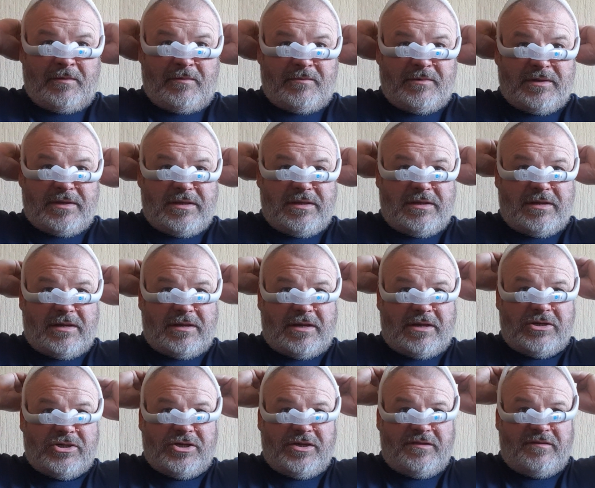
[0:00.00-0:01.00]
und gehe dann
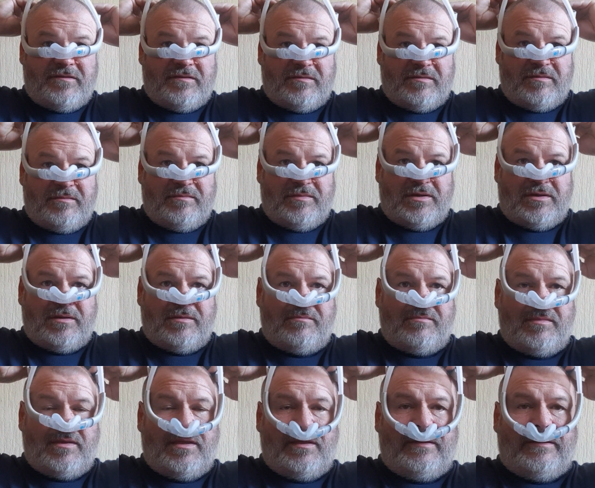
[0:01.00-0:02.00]
anschließend mit dem
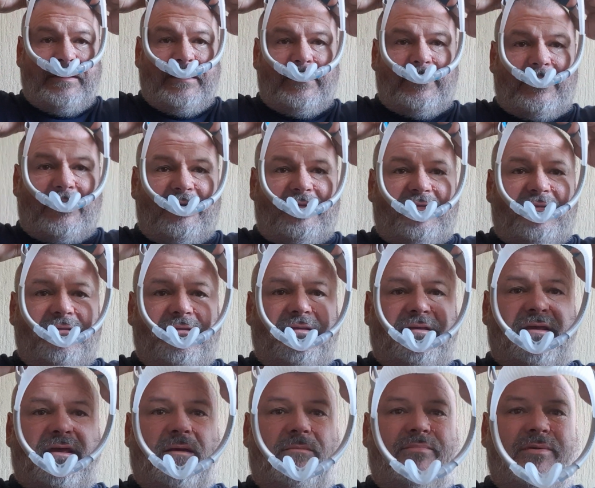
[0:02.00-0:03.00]
ganzen
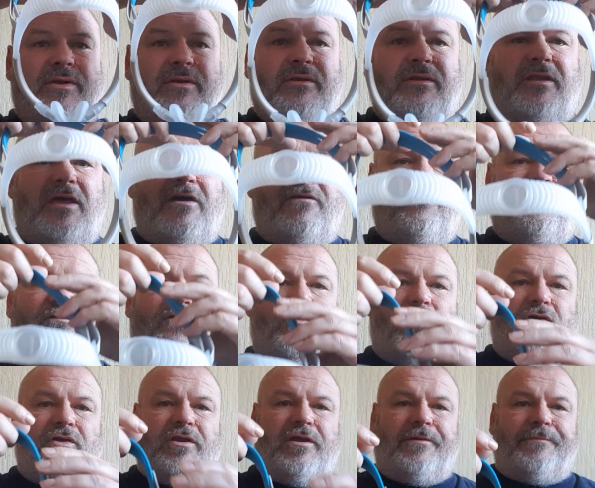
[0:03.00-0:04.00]
Krempel nach
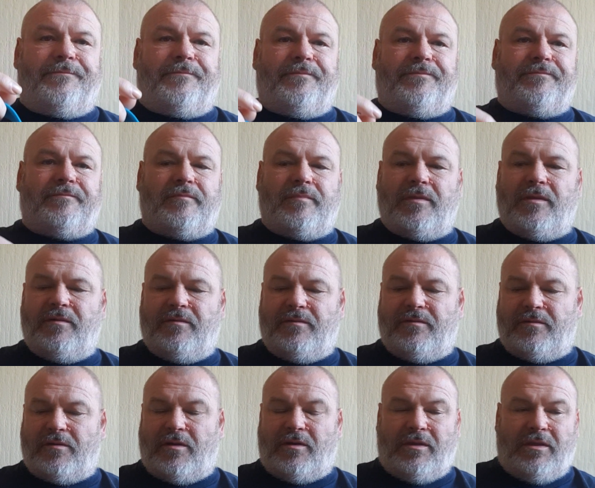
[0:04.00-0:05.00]
vorne.
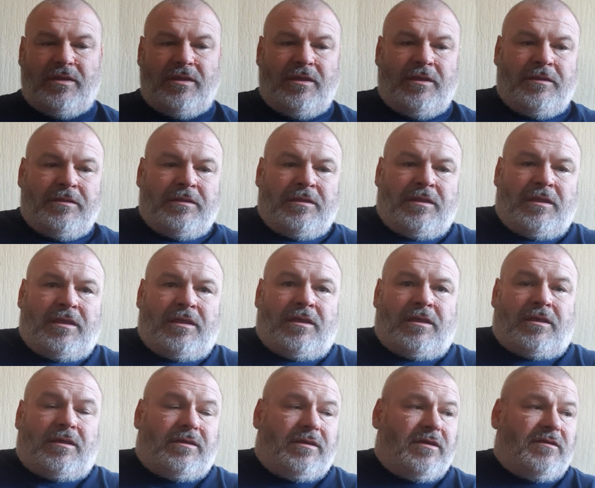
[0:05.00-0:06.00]
So,
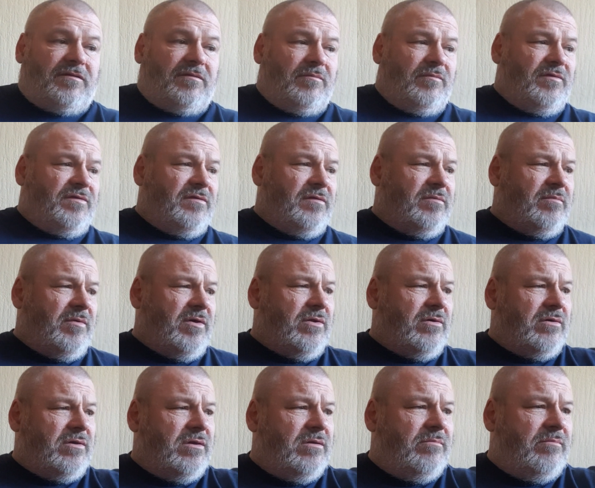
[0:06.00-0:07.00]
jetzt muss ich mal
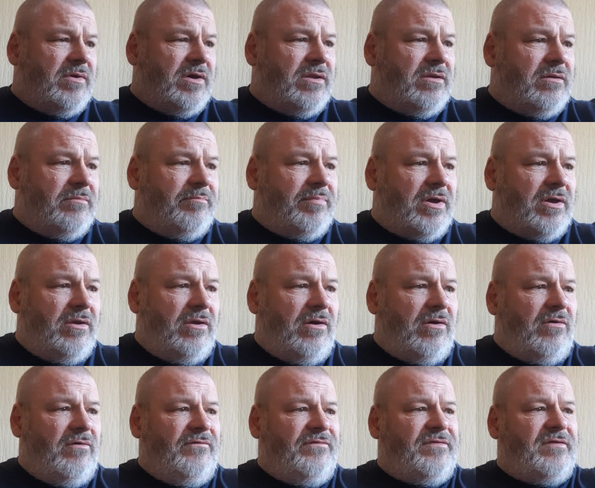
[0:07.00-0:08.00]
noch eben meine Brille
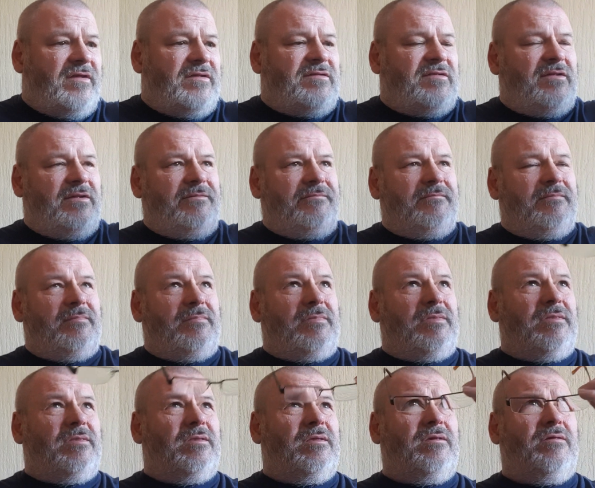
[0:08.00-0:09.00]
aufsetzen,
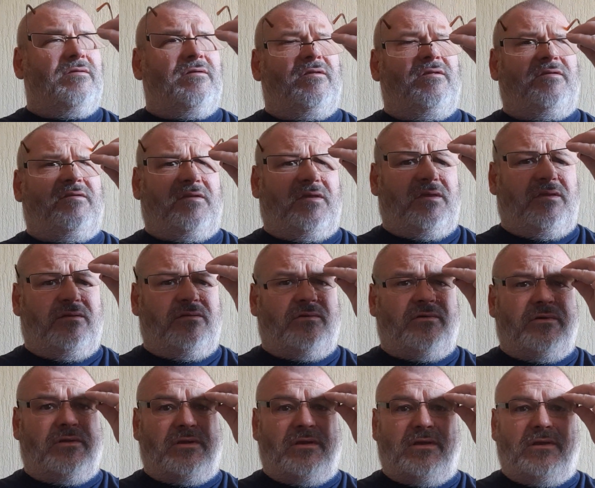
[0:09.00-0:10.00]
sonst sehe ich
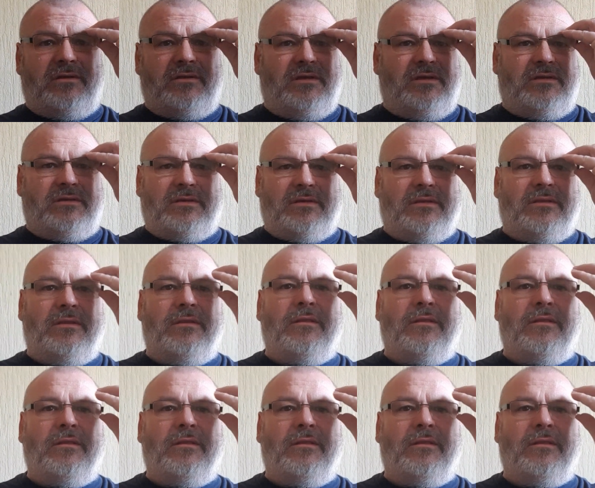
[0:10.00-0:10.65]
euch gleich nicht.